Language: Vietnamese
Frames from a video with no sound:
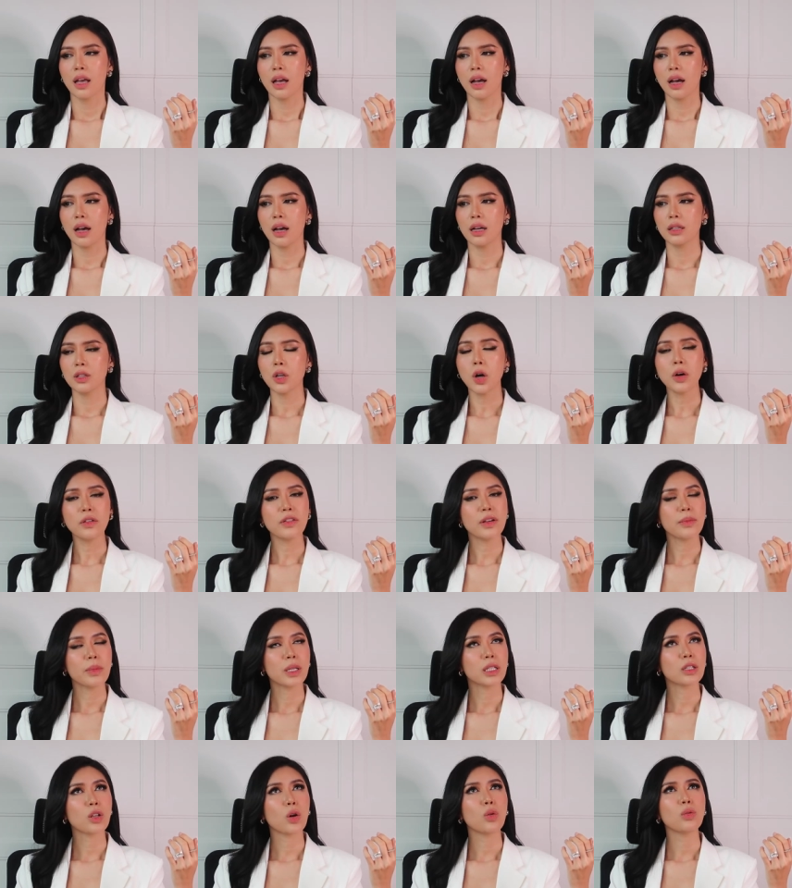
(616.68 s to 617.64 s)
à, đối
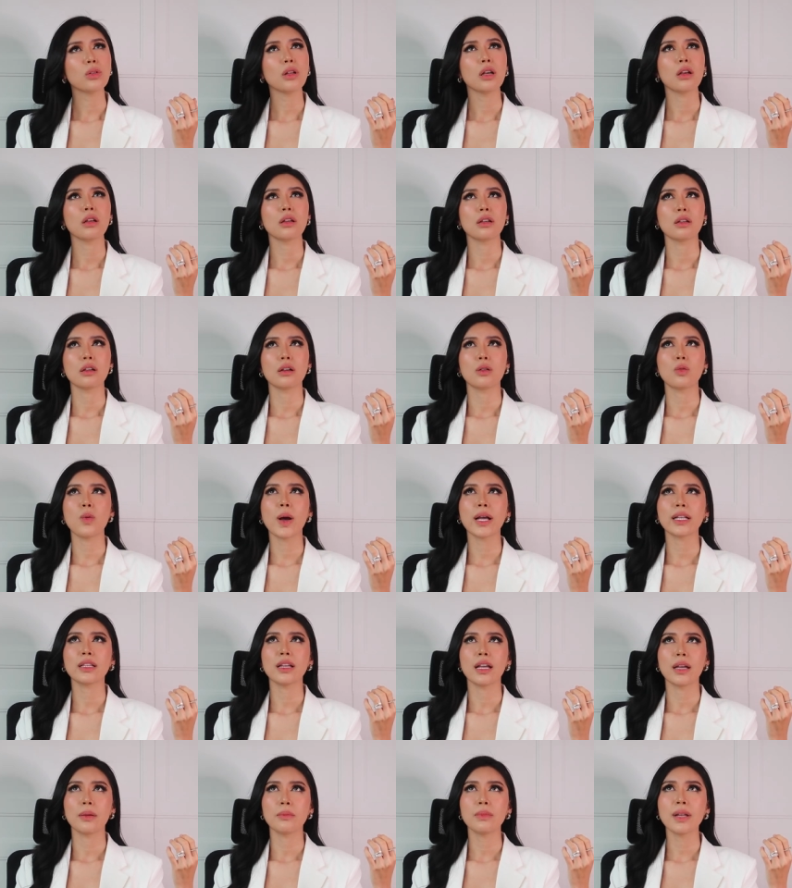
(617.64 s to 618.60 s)
với minh tú thì
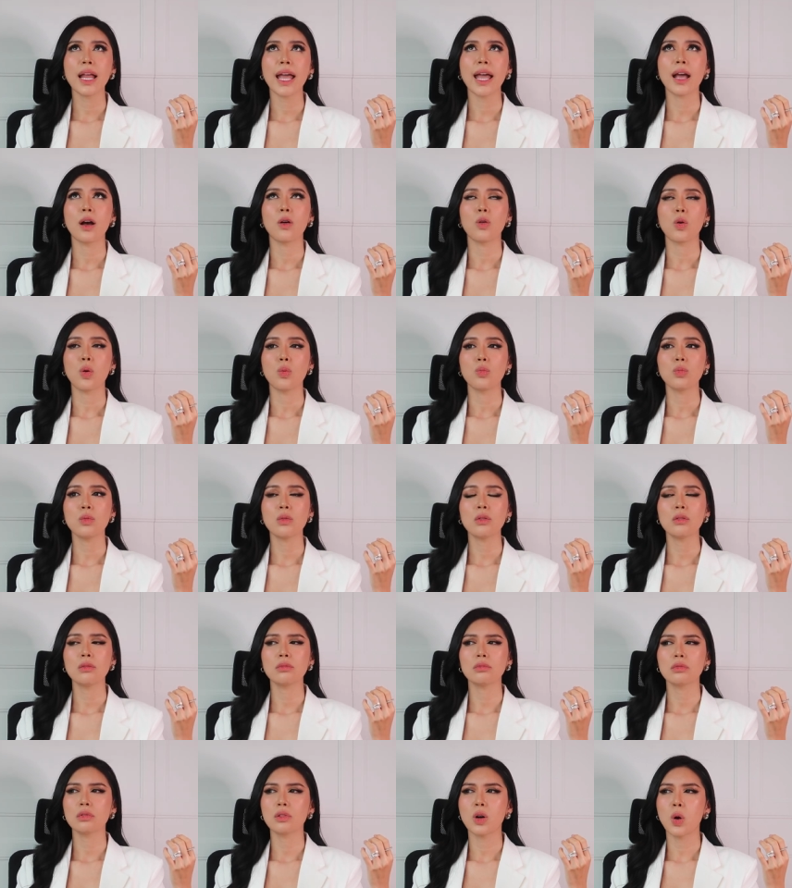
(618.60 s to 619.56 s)
quan điểm nào
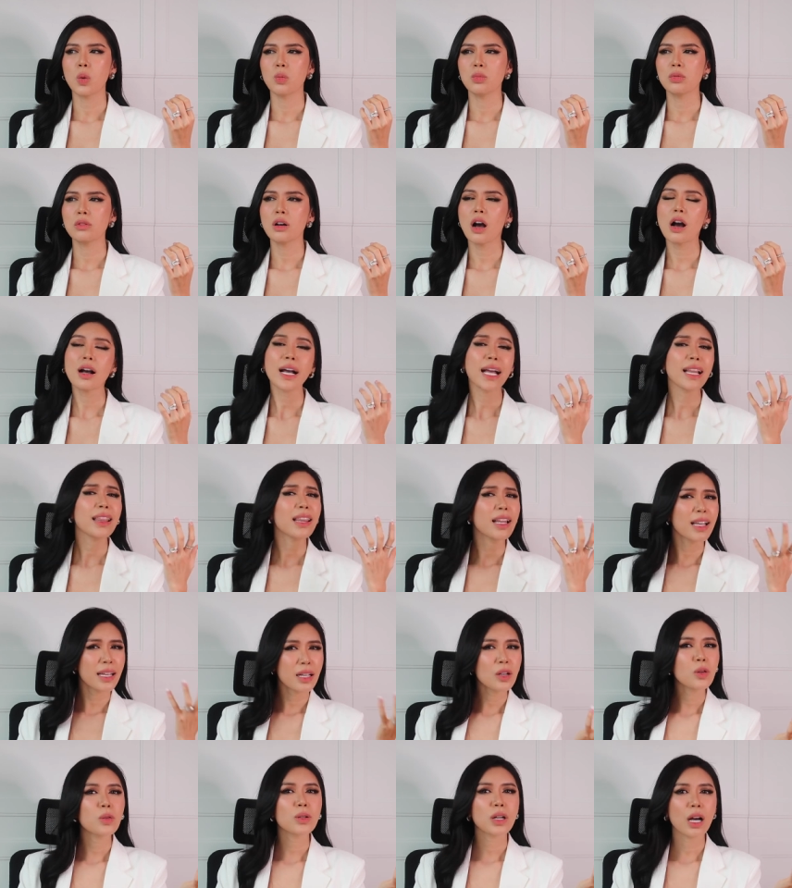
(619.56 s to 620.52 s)
cũng cũng có cái
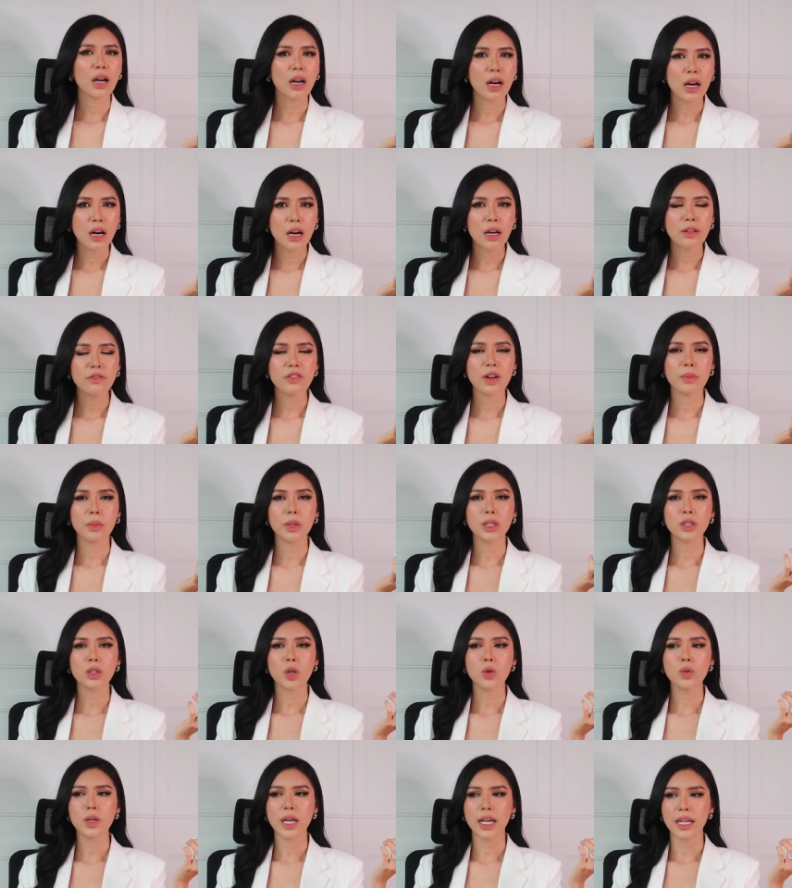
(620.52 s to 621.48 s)
lý của nó hết và
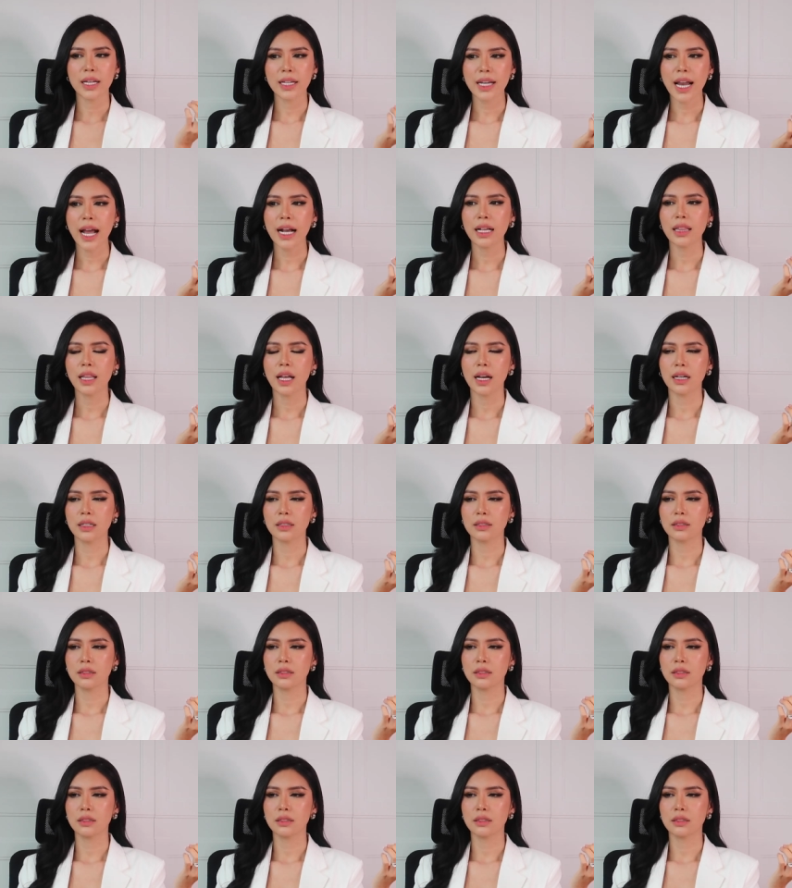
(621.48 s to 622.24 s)
minh tú nghĩ rằng là